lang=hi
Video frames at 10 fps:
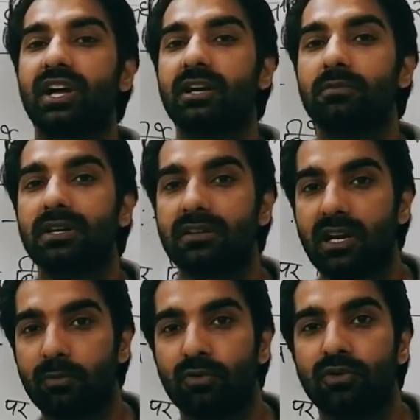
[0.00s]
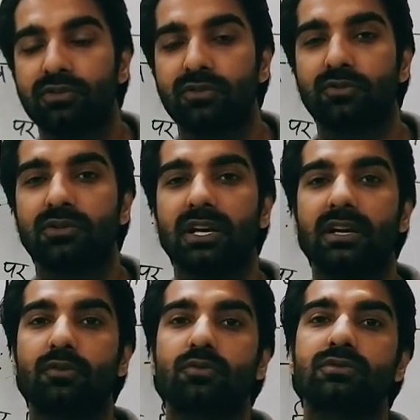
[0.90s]
शहर में कितना पोल्यूशन होता
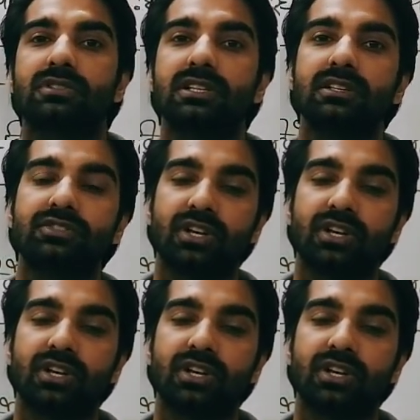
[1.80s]
है कौन सी